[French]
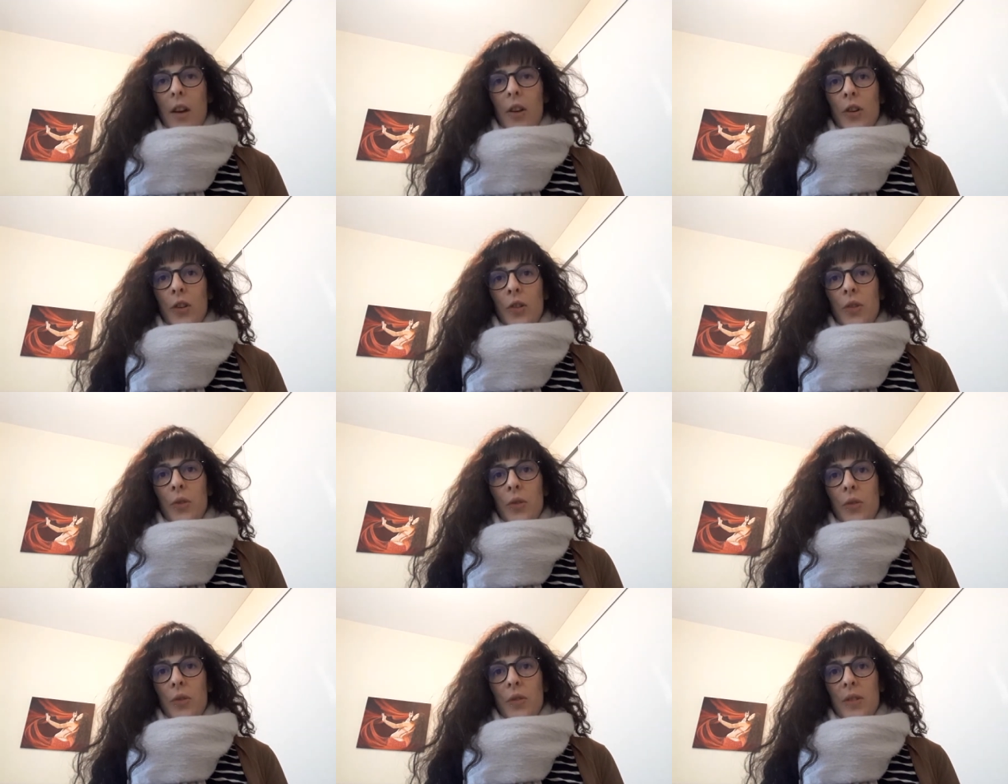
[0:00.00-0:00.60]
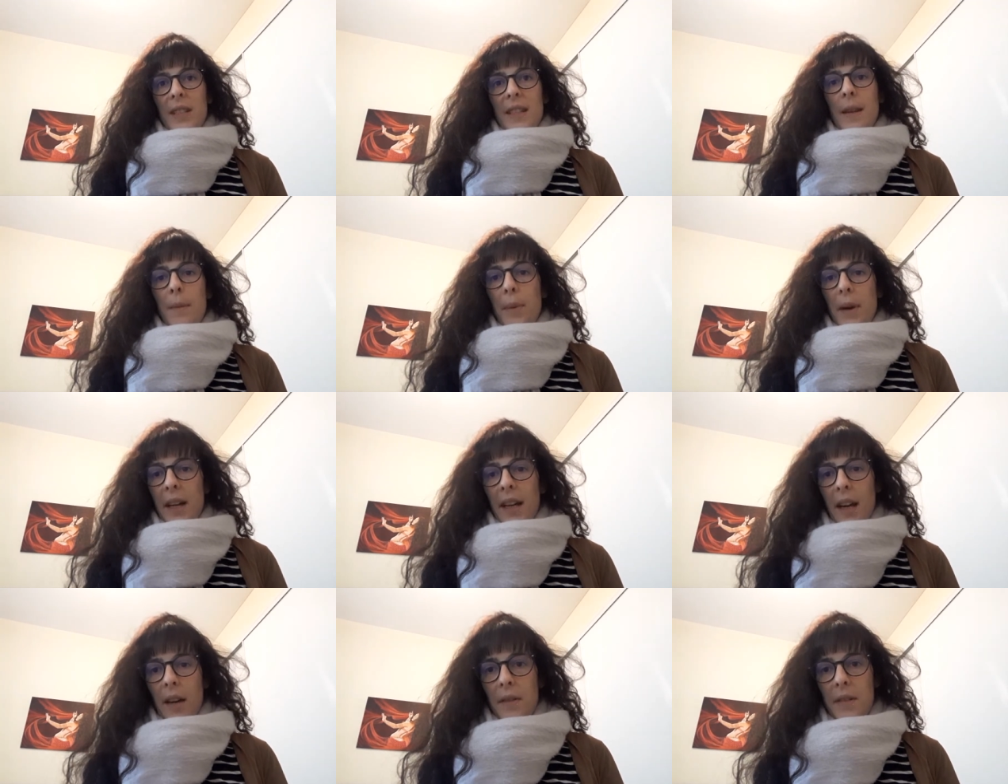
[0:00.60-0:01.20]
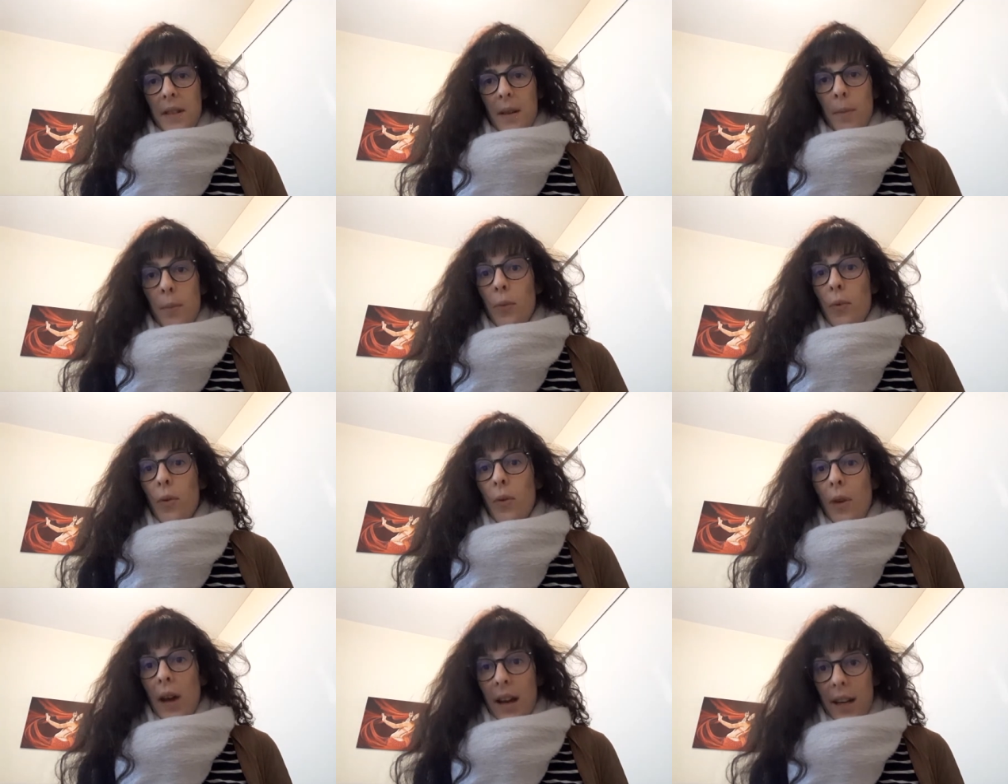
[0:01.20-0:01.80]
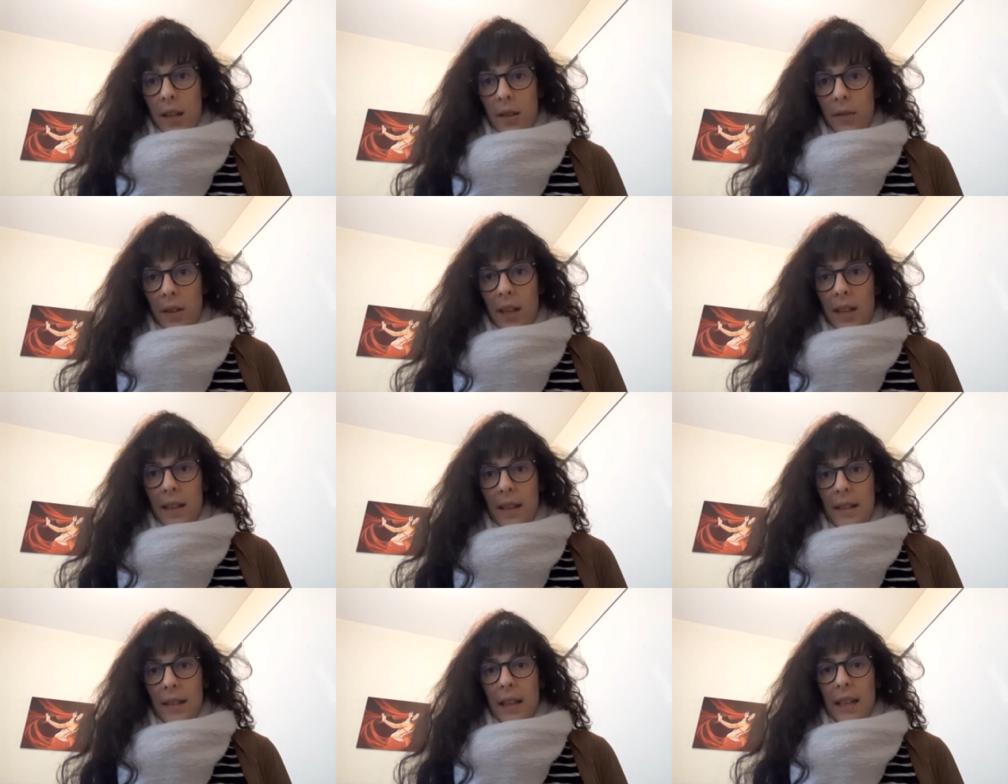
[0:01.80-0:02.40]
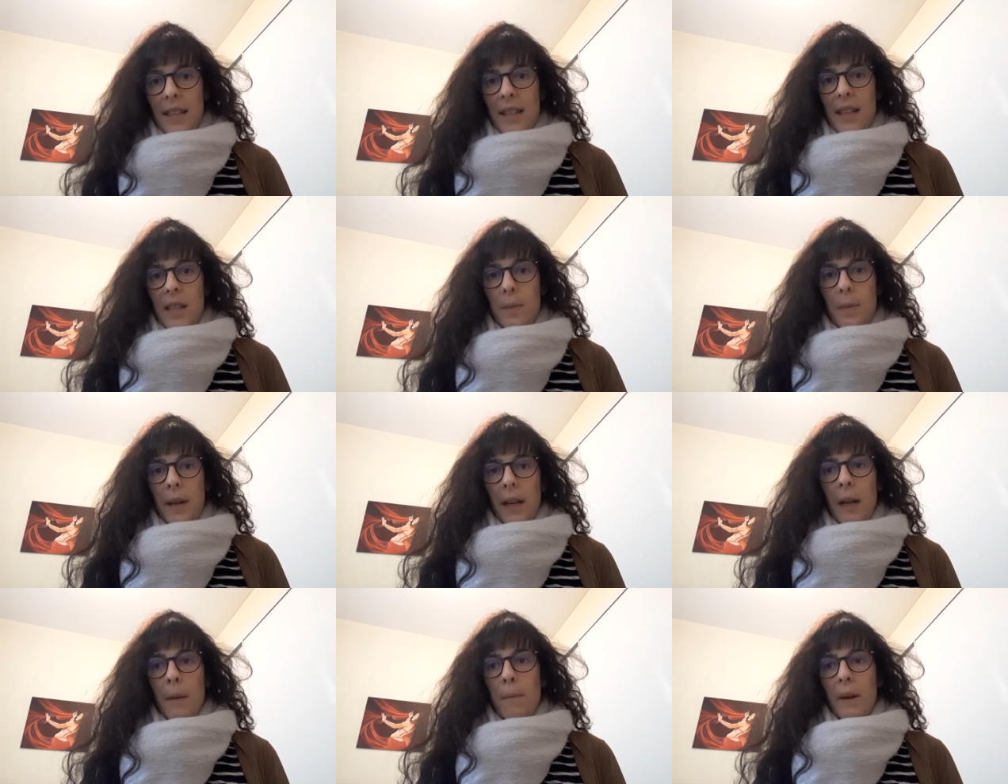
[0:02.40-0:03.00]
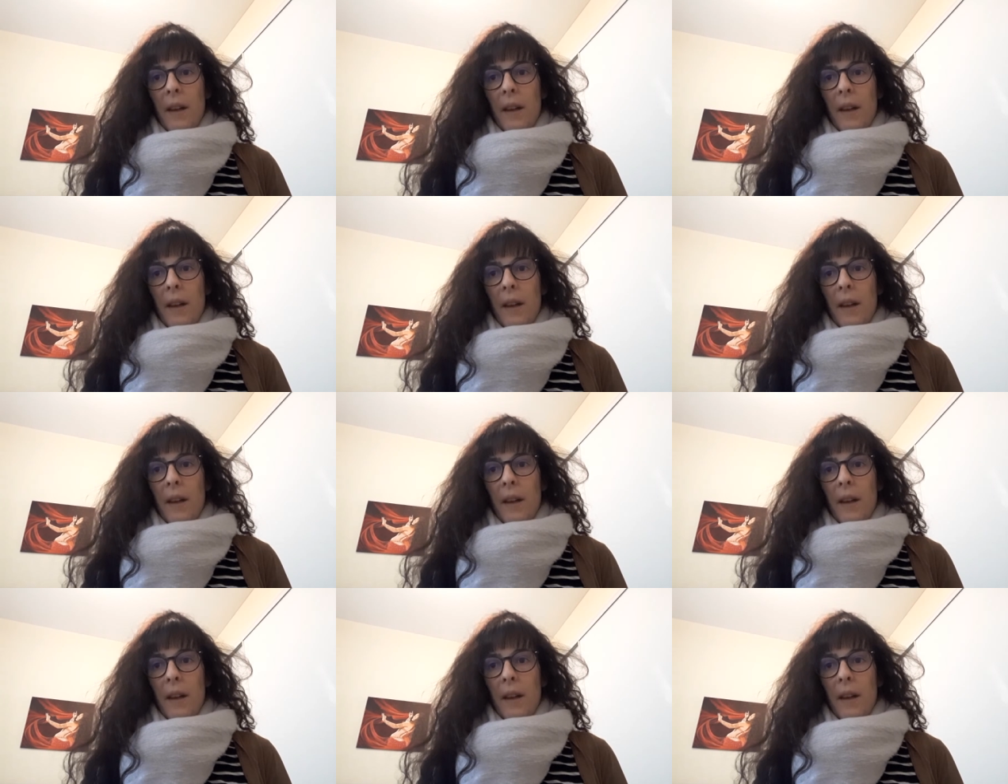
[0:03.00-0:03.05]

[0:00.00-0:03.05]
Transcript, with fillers: euh, que ce n'est pas grave, ça peut arriver d'être exaspéré